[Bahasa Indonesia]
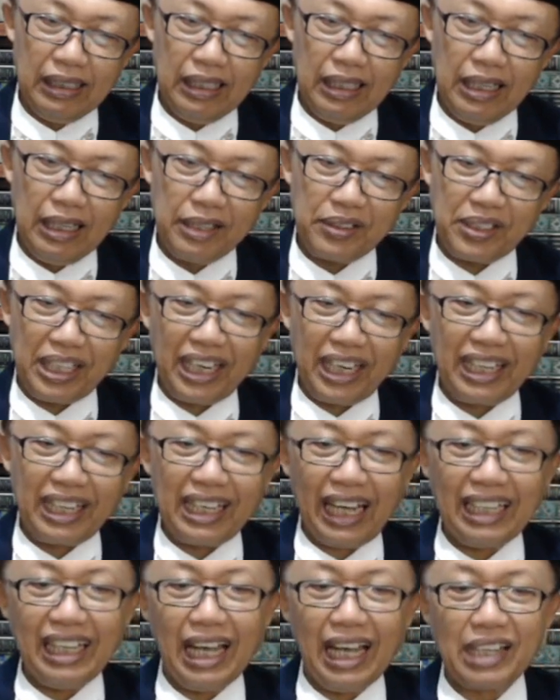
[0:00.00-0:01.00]

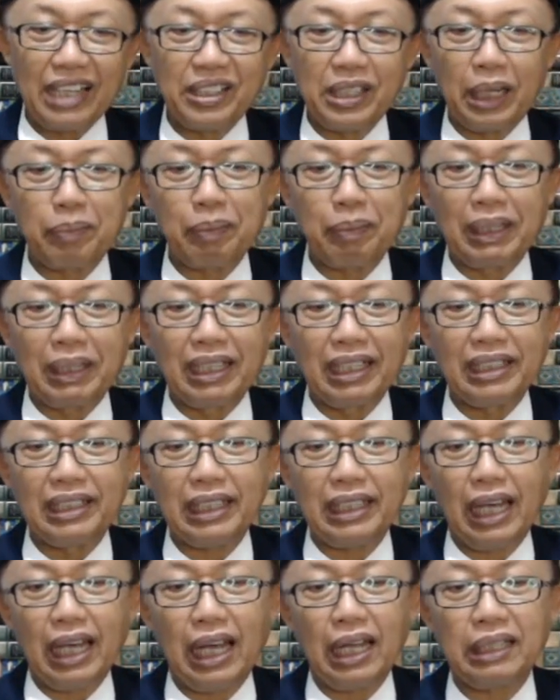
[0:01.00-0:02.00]
Seringkali hasil
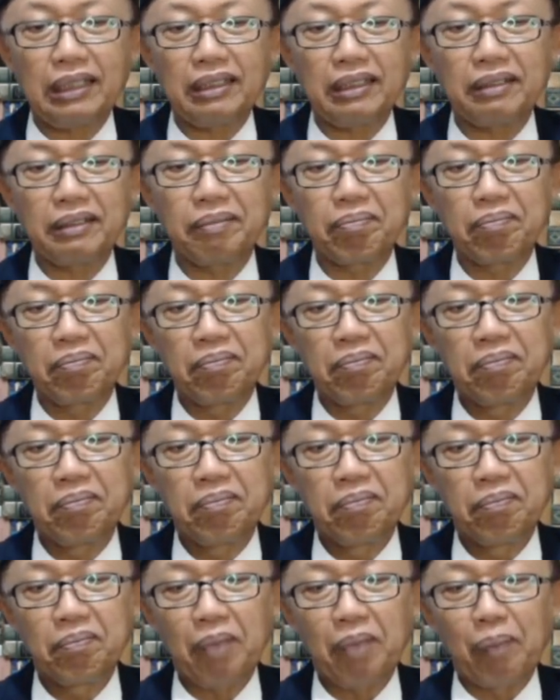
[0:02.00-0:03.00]
penelitian
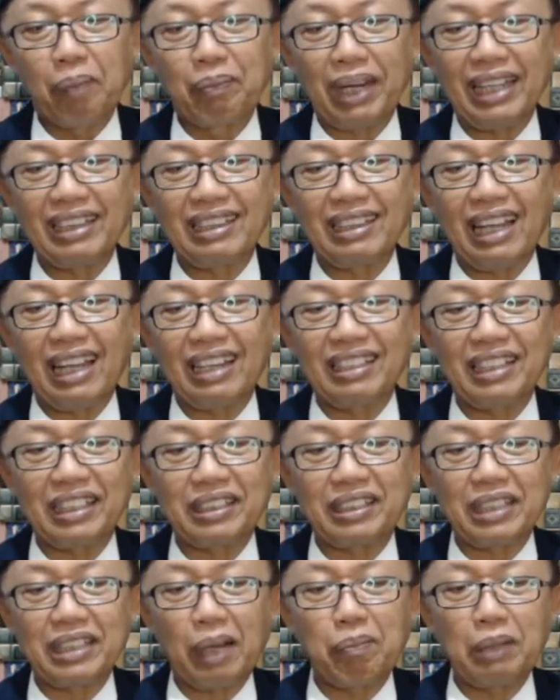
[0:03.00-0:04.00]
pemerintahan
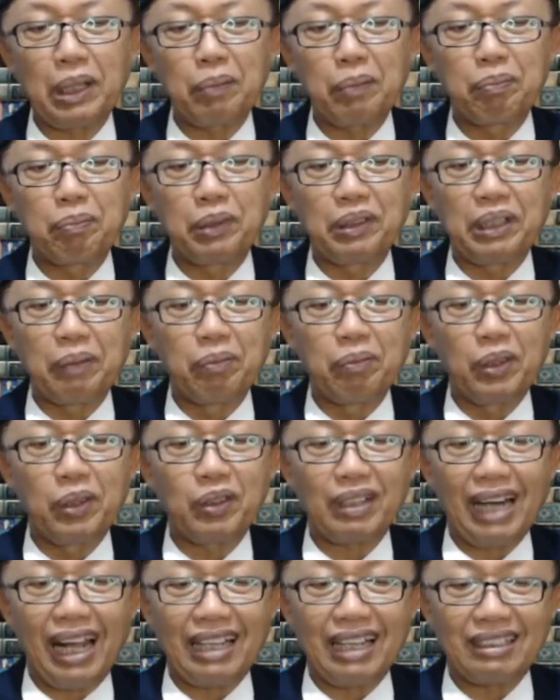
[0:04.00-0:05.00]
desa menyebut
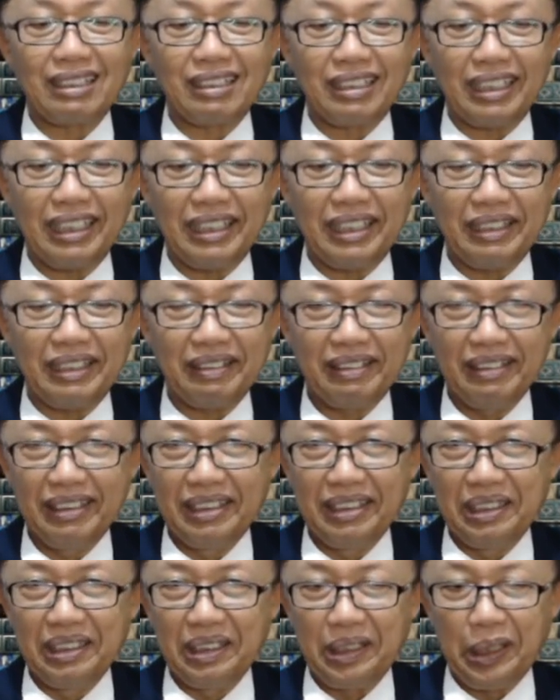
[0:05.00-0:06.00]
demokrasi.
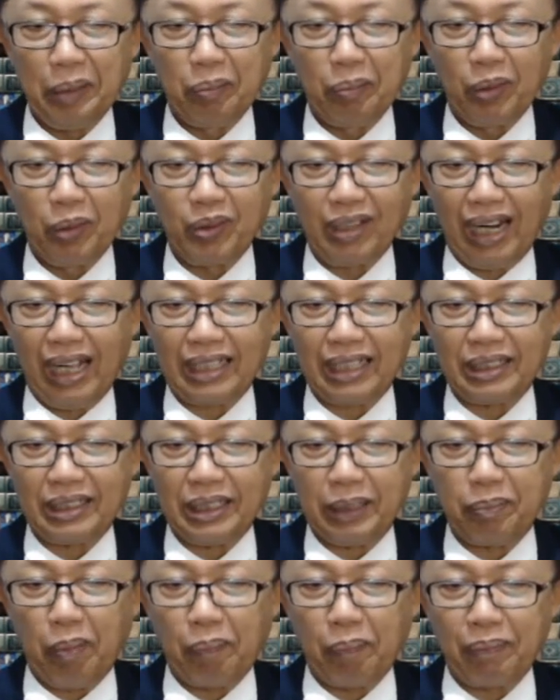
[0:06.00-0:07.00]

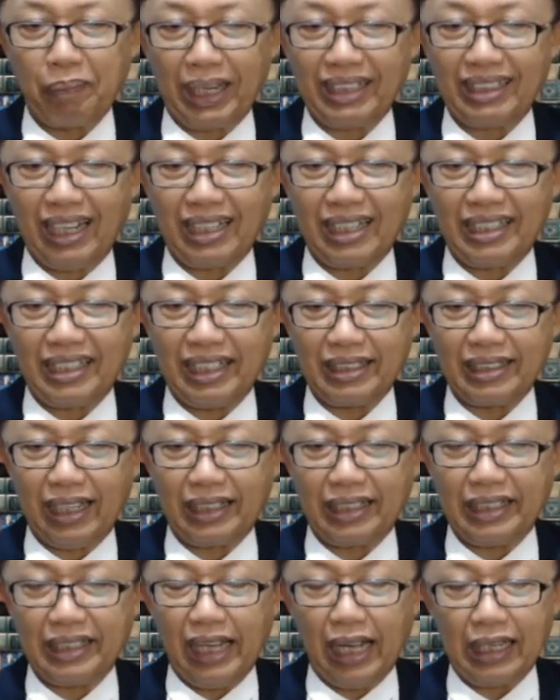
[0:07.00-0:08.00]
Demokrasi pemerintah desa
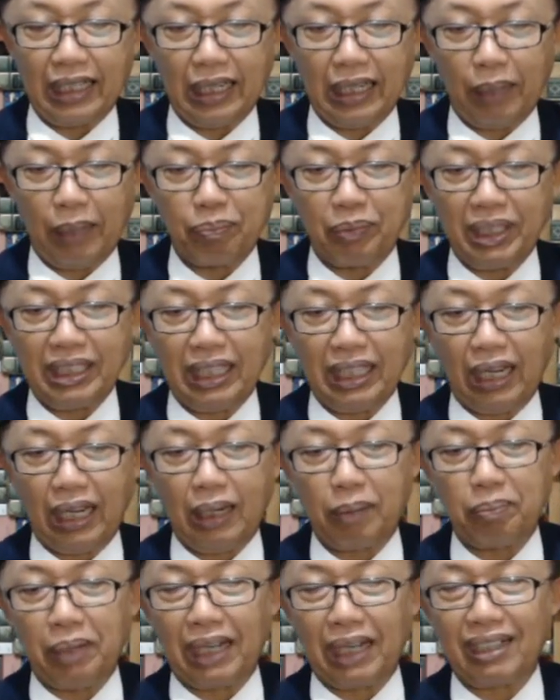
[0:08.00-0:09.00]
dianggap
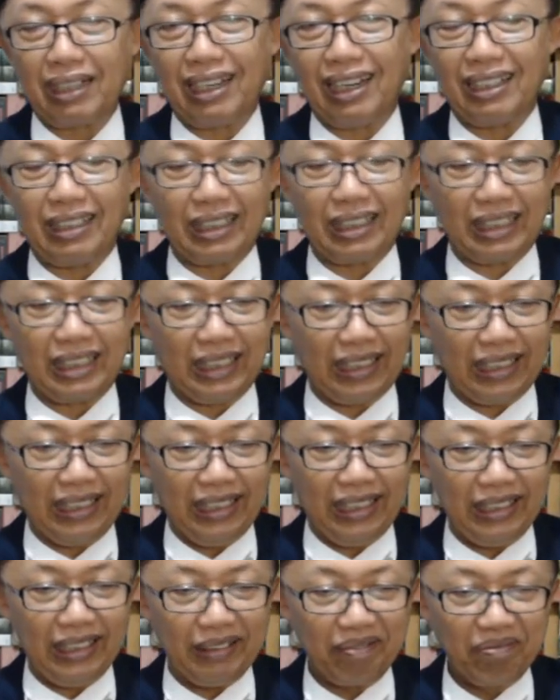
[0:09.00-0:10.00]
cikal bakal
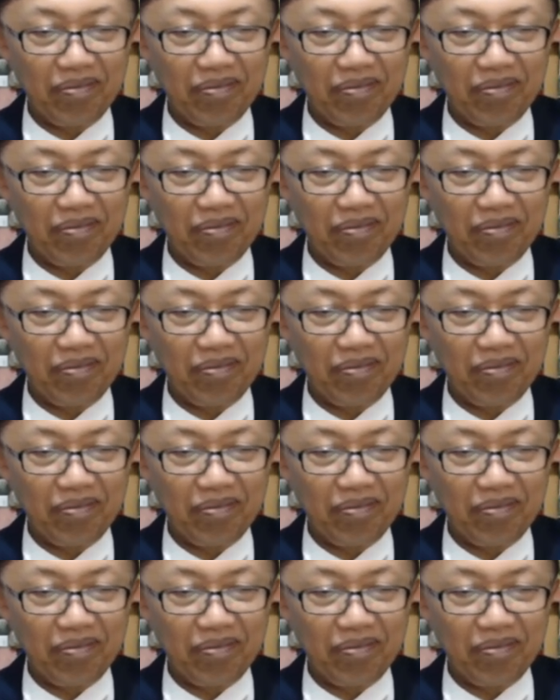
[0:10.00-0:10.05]
negeri.